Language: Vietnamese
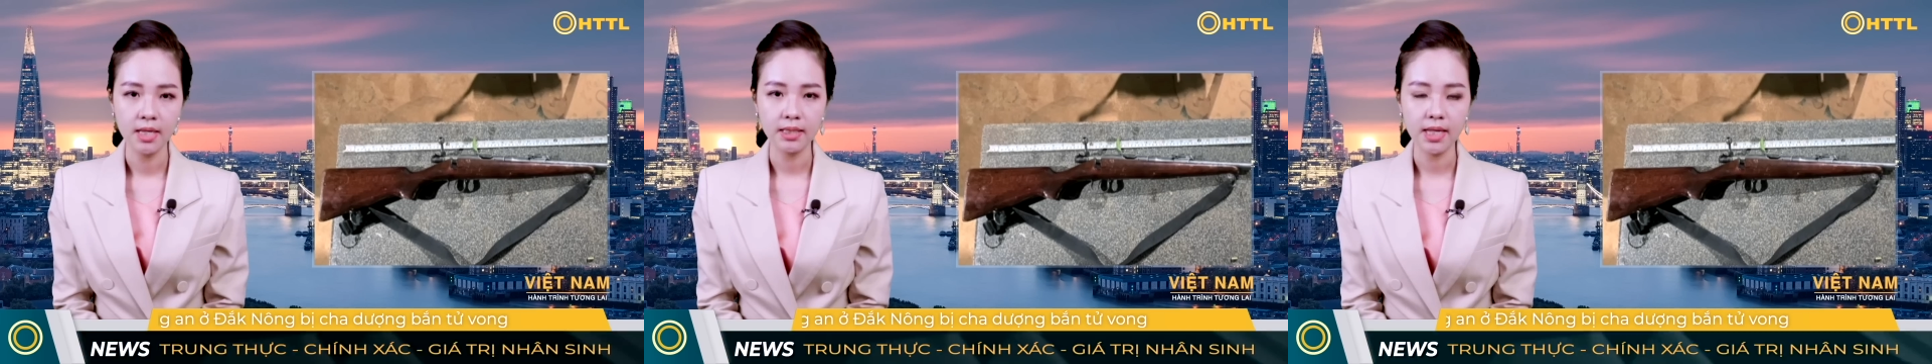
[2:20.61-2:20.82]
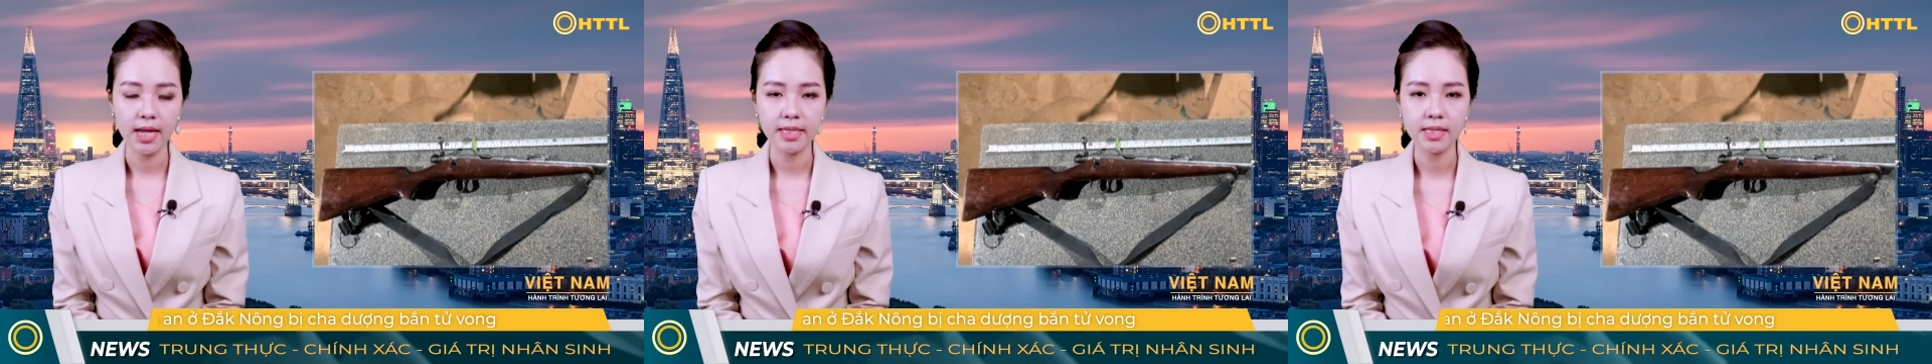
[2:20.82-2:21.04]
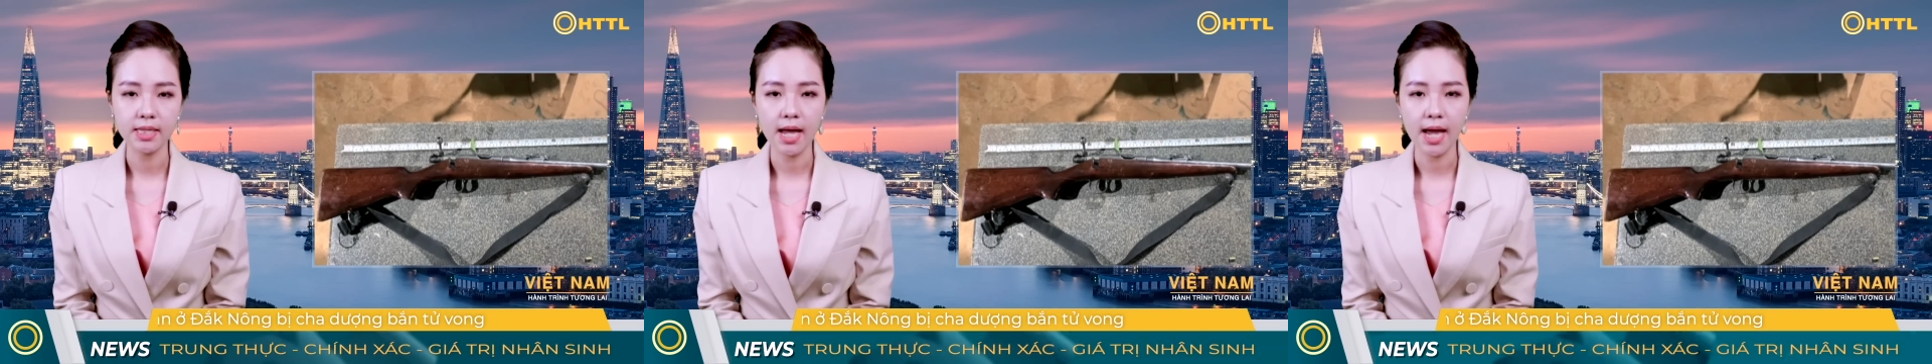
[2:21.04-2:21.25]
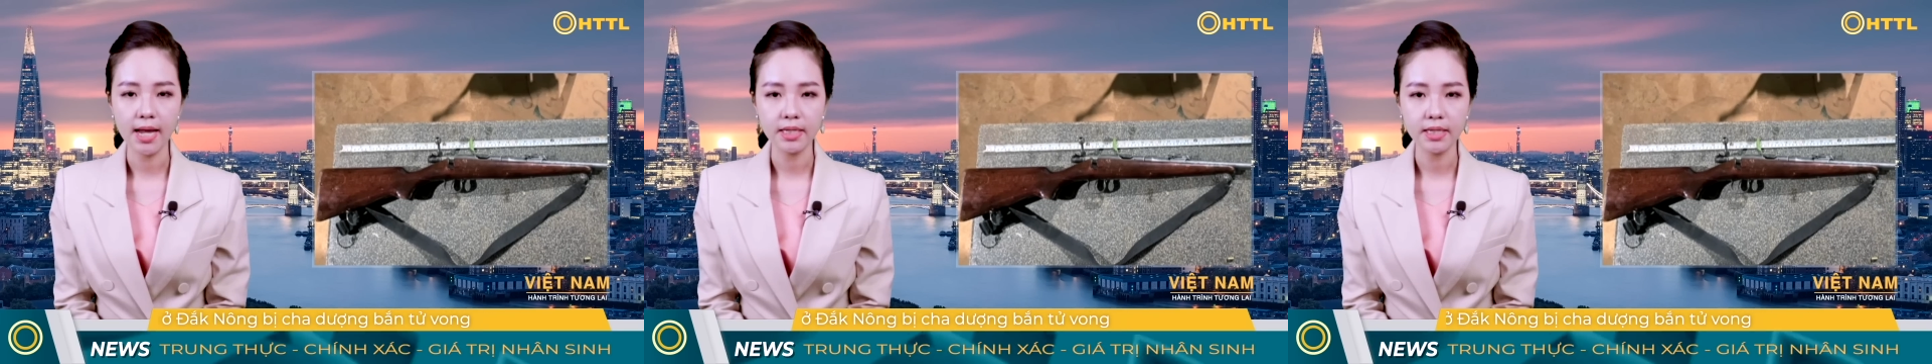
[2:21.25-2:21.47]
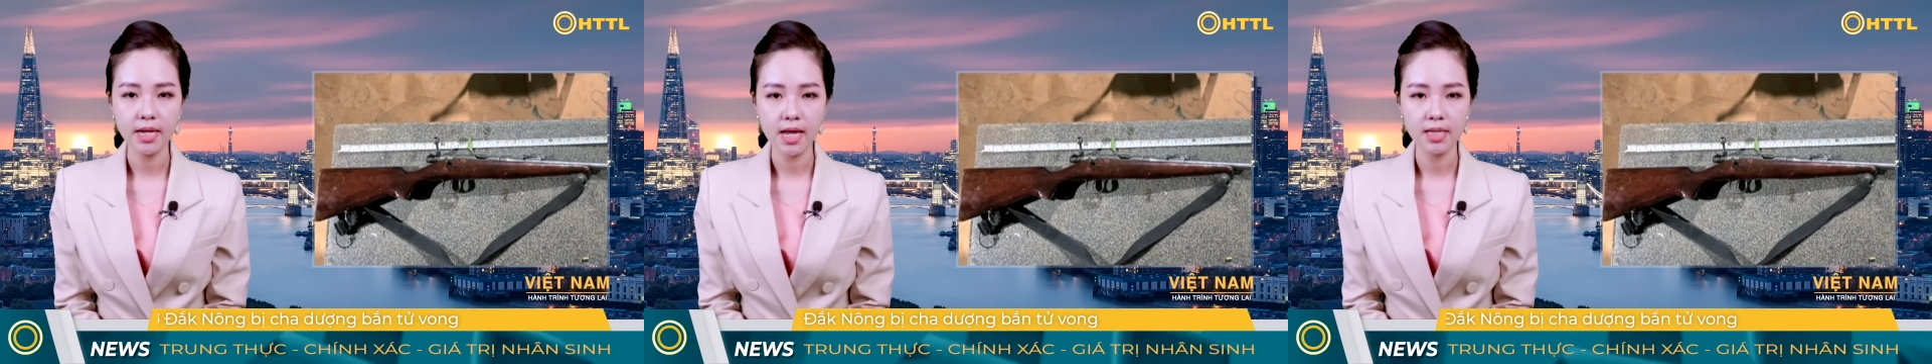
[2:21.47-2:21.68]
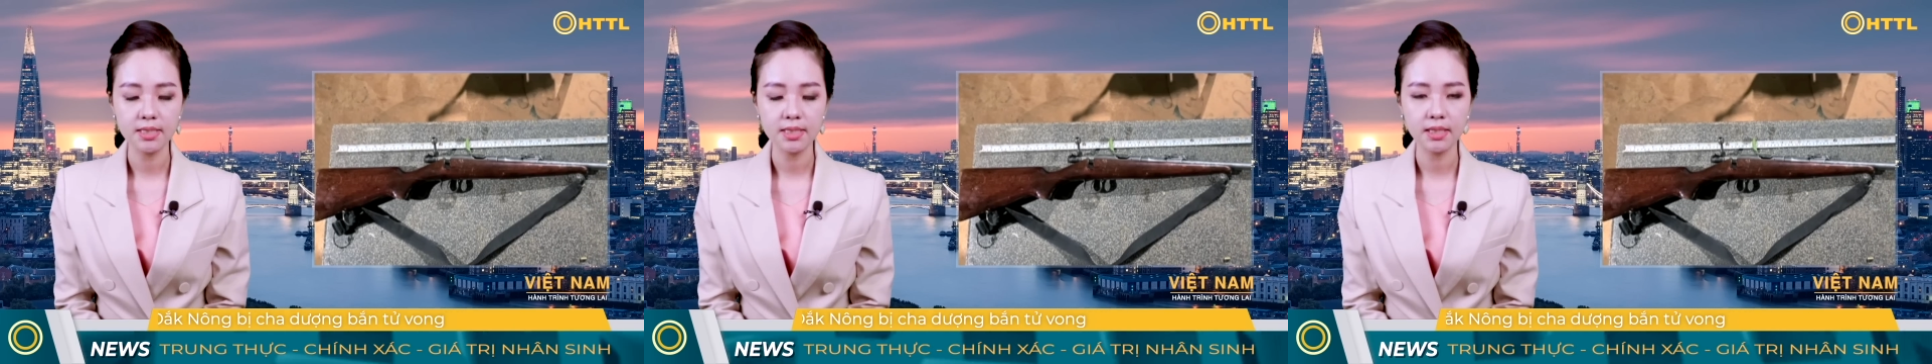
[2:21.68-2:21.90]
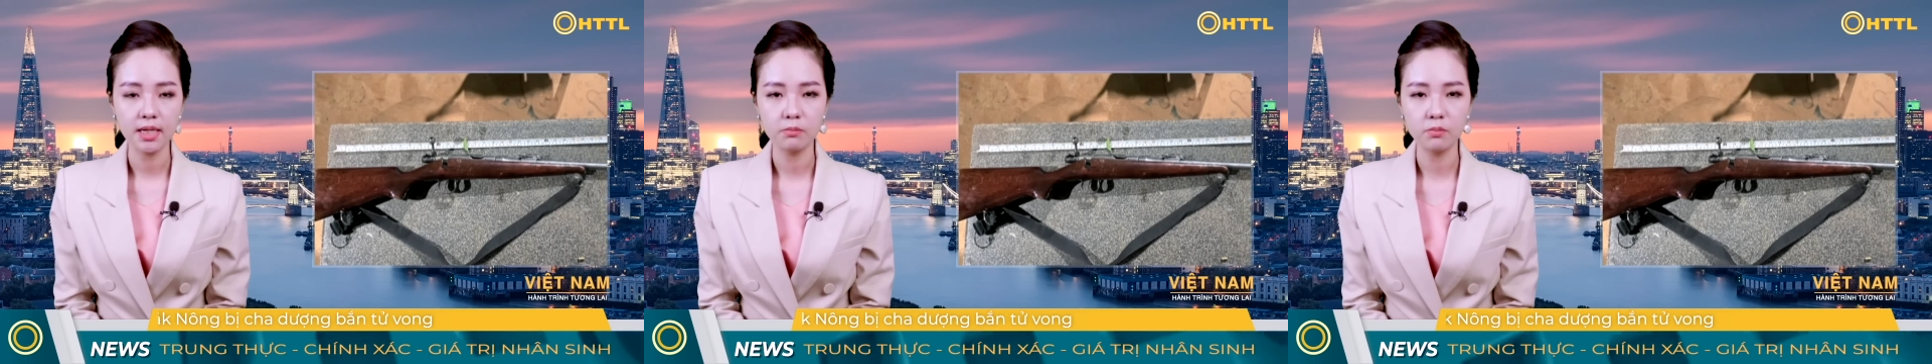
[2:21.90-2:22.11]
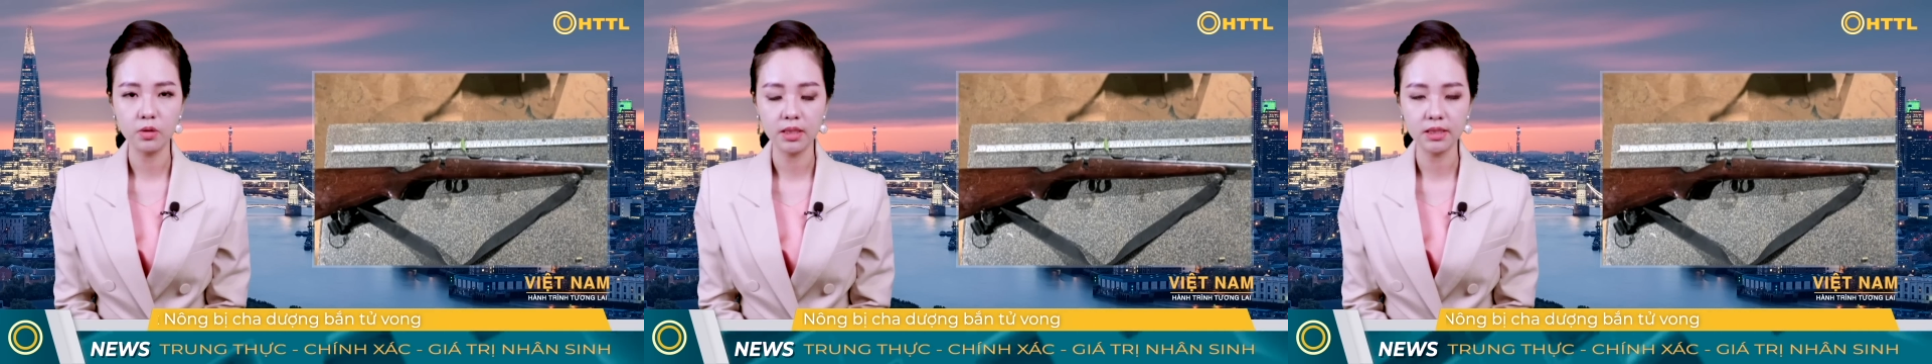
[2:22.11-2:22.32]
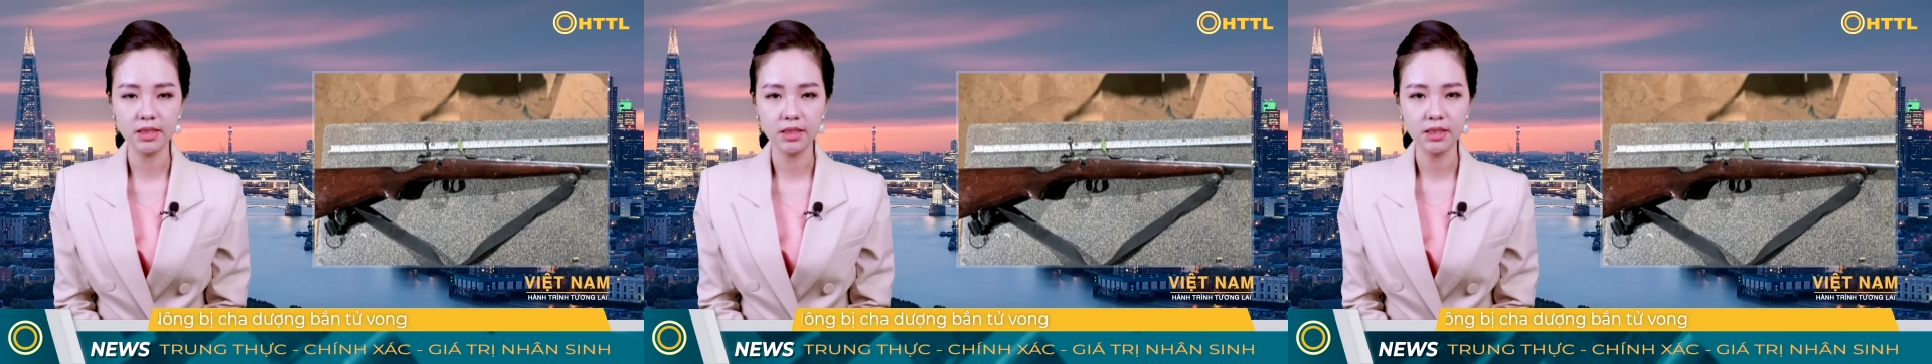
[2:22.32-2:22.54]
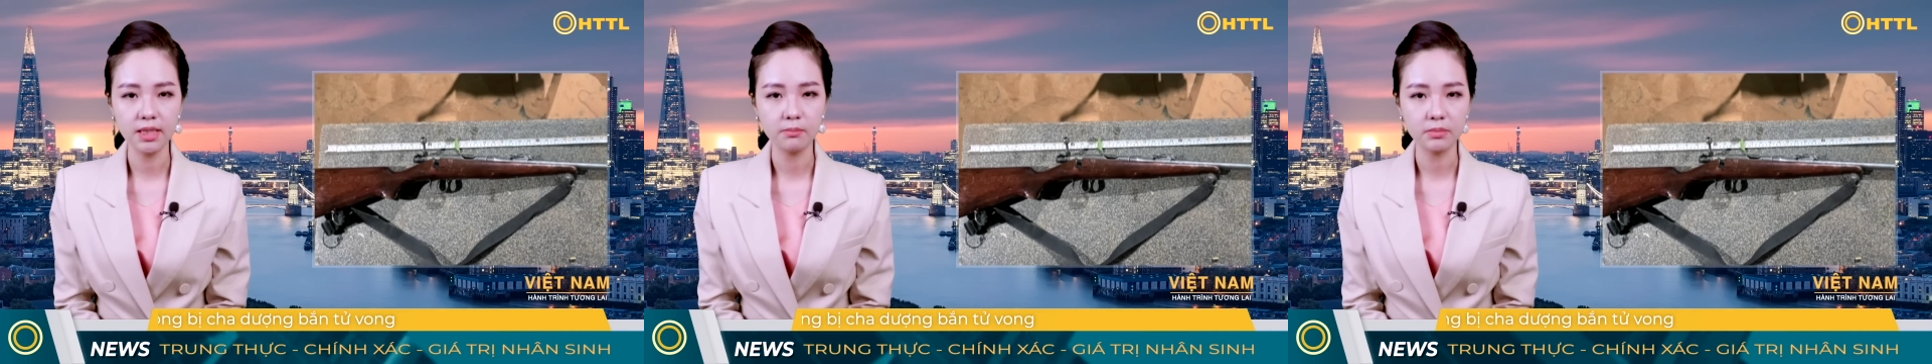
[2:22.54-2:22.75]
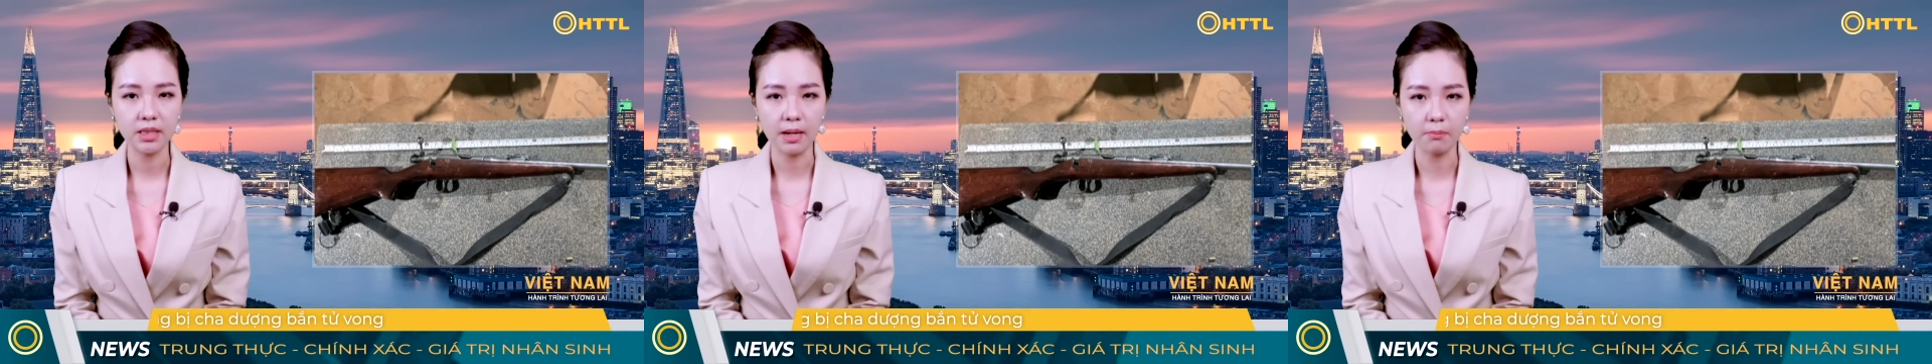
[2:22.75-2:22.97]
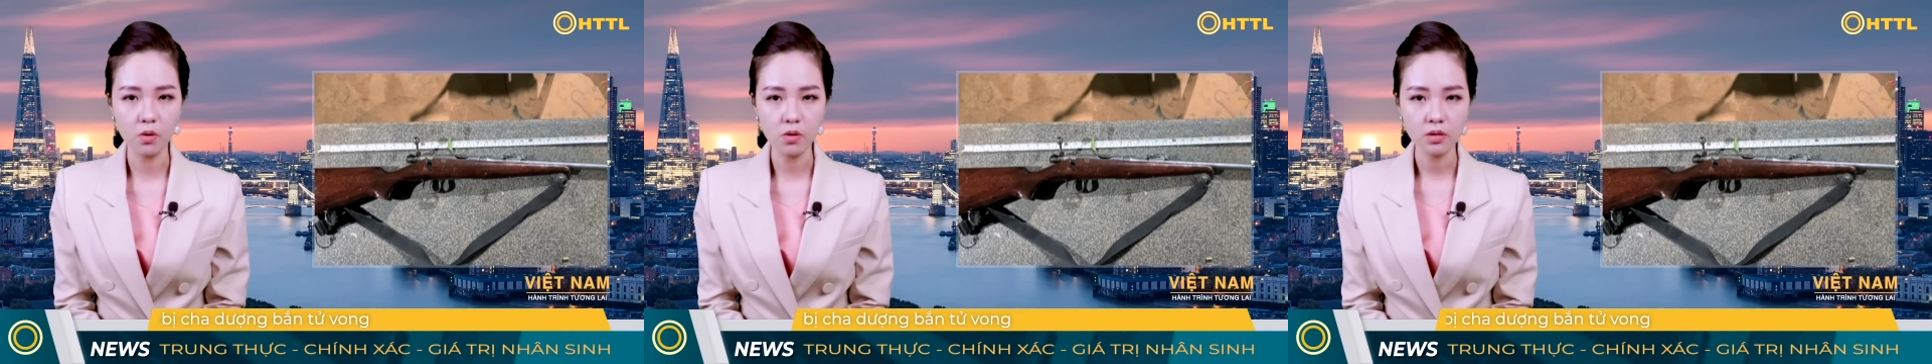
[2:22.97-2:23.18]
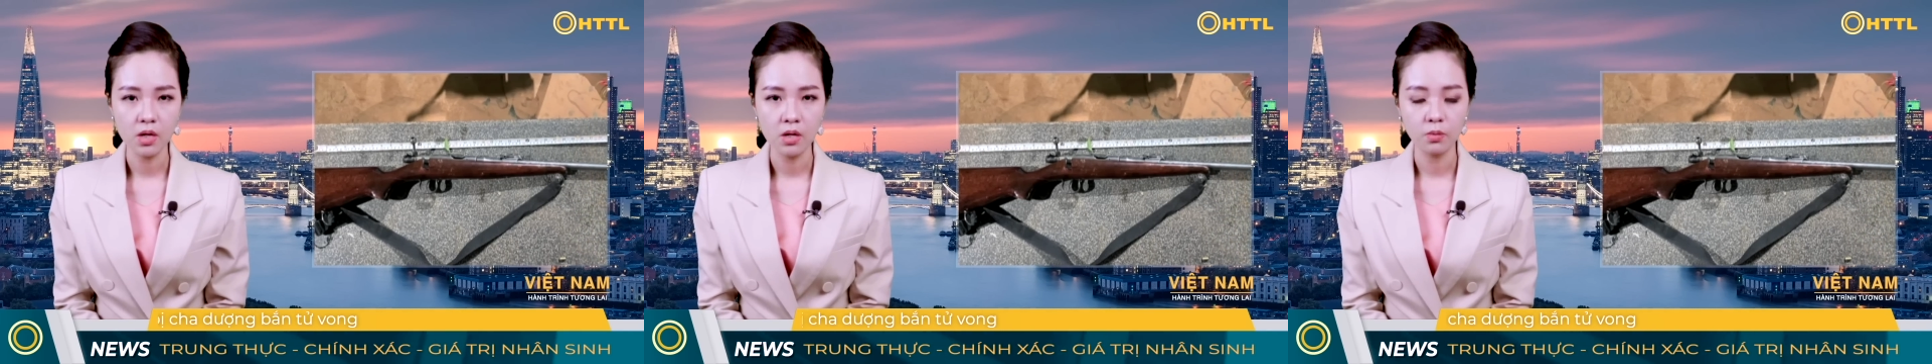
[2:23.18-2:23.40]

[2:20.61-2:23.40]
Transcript: tại nhà anh D sinh năm một nghìn chín trăm tám mươi mốt,